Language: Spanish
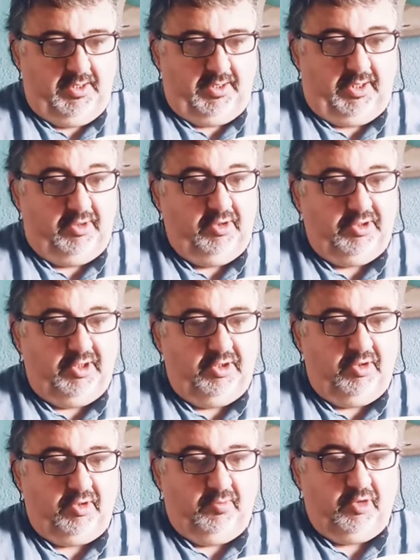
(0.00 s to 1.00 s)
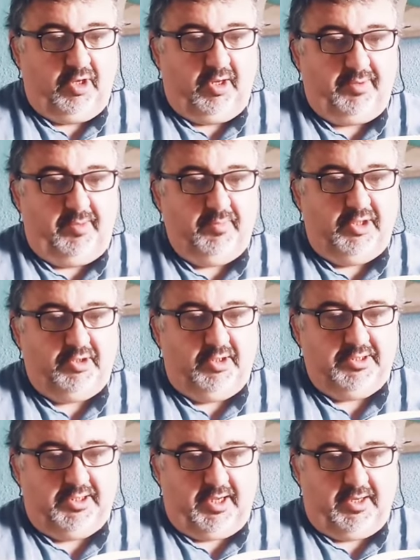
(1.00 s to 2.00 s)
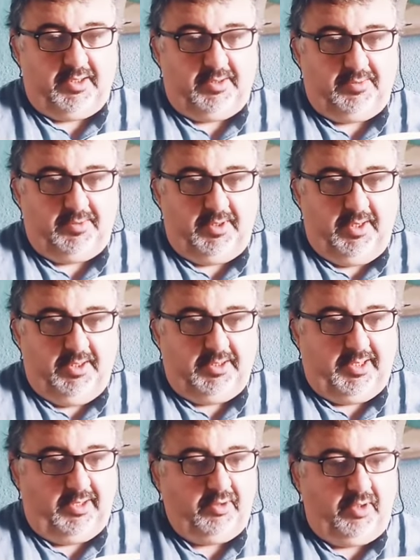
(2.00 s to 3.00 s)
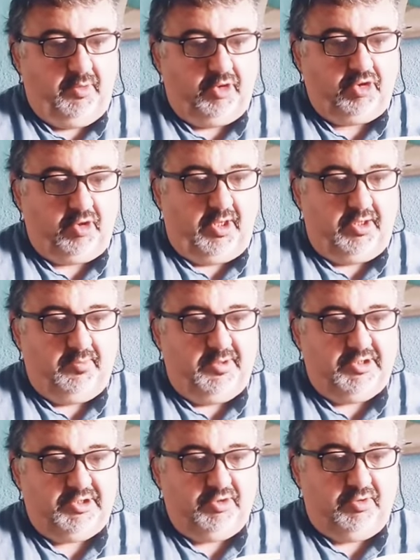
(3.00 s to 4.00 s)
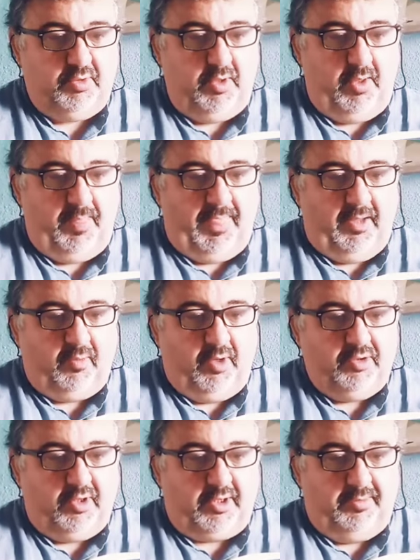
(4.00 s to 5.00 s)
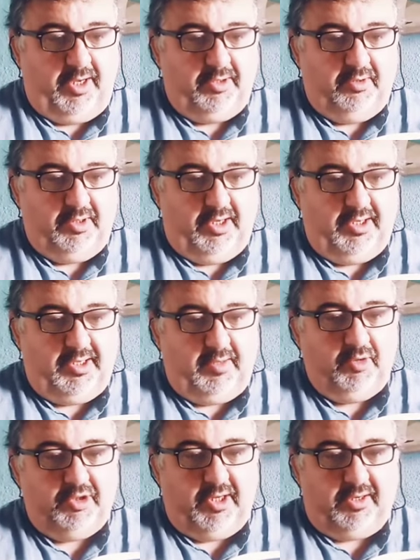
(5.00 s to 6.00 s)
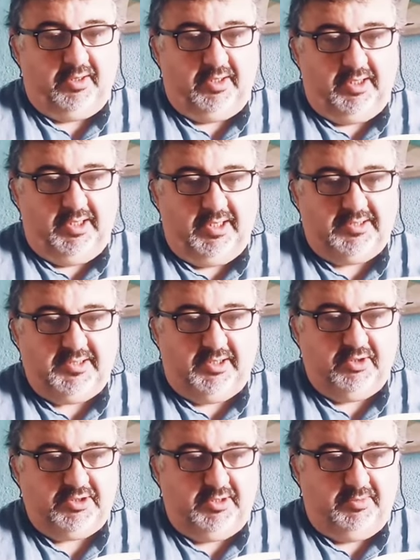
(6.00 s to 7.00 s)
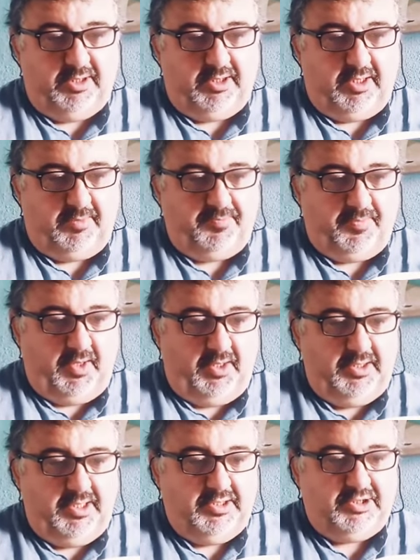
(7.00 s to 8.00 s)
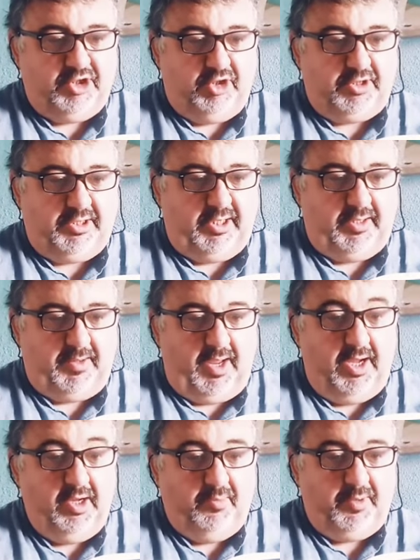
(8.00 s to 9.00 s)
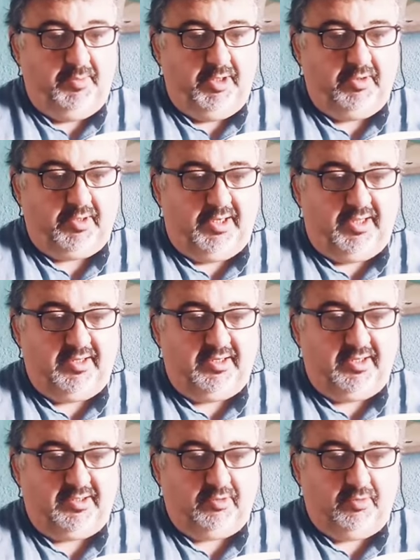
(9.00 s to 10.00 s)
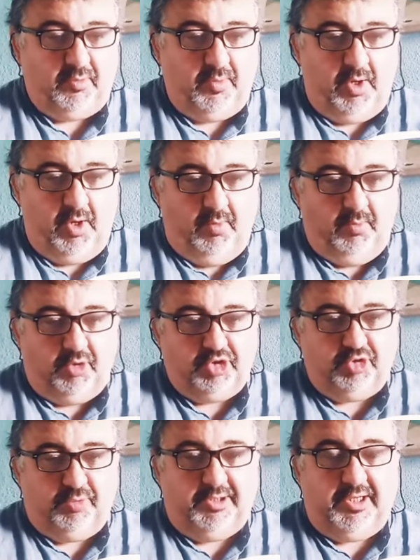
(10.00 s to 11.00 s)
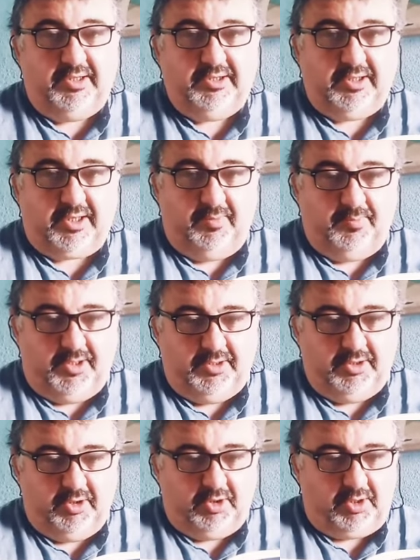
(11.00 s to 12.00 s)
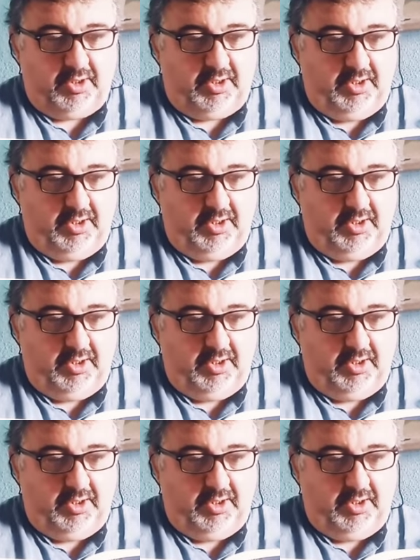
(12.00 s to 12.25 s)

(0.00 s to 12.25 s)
que no entendió cómo no la habían visto al llegar. Claro que por otro lado pensó, cuando arribaron era ya muy tarde y casi que no se veía, y el sol que es lo primero que la delató por su brillante resplandor